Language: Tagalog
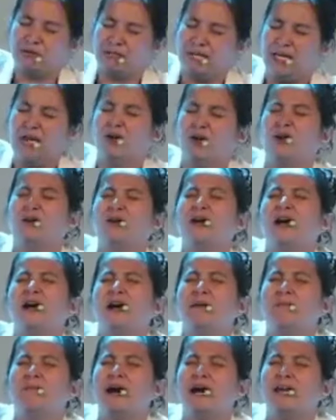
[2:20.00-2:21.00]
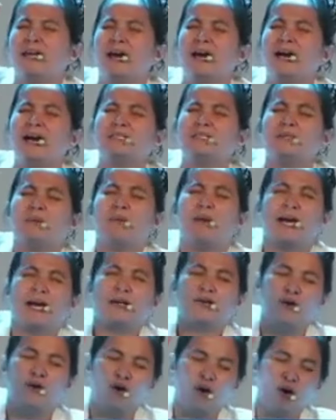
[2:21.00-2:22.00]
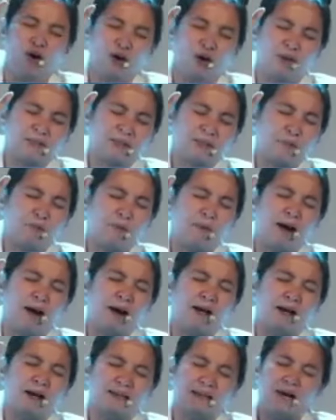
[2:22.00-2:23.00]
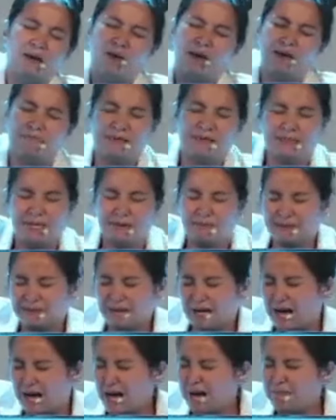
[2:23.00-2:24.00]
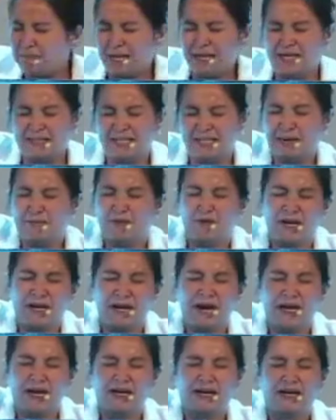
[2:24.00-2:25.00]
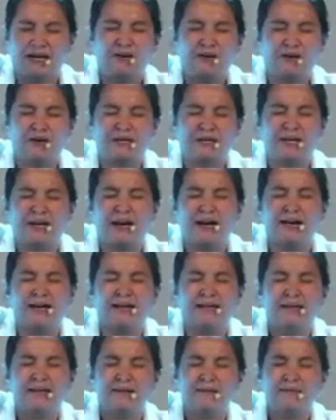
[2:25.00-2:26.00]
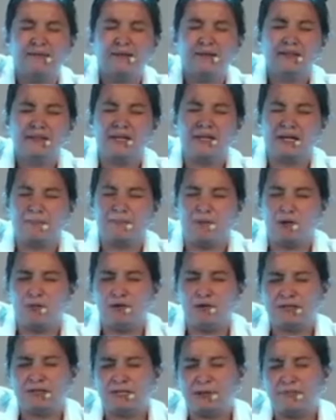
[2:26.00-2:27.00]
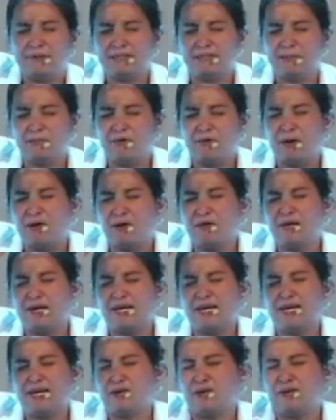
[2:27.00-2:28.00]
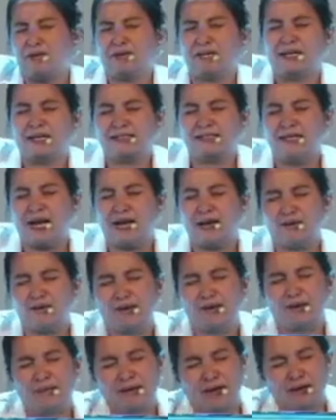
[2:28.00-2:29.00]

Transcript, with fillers: dihog, maanaa sa mga igdulungog, sa imong mga katawan, bisan pa sa ngabil, sa imong alagad, Lord God. Nagapaubos kami sa imong kaugalingon, kaya nasayon kami,